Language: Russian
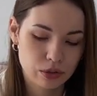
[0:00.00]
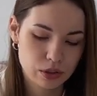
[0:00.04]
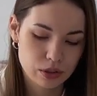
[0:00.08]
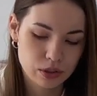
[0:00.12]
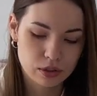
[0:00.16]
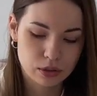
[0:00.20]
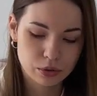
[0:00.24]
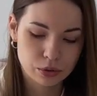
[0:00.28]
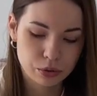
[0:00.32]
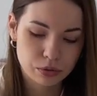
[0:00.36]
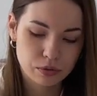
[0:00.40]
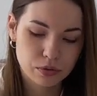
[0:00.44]

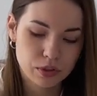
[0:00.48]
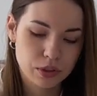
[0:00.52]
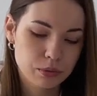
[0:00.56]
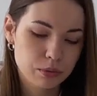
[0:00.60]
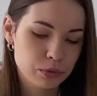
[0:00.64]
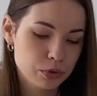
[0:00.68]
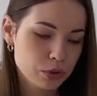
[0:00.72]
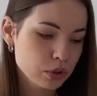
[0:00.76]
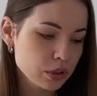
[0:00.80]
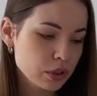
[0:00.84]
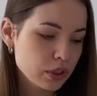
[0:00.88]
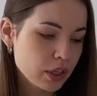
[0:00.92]
если тут
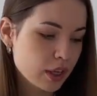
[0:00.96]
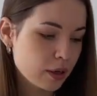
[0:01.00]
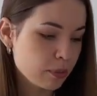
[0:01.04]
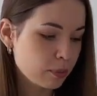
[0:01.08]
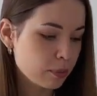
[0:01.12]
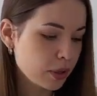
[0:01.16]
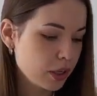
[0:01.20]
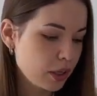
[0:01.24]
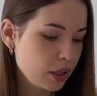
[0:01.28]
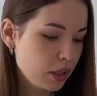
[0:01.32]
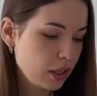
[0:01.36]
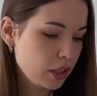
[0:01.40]
800 грамм,
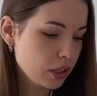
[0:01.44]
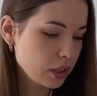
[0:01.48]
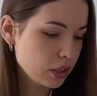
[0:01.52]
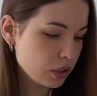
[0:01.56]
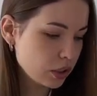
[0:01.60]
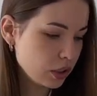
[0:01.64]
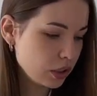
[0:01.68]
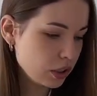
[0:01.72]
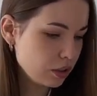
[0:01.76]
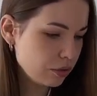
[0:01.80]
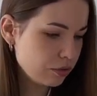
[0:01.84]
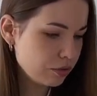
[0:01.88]
и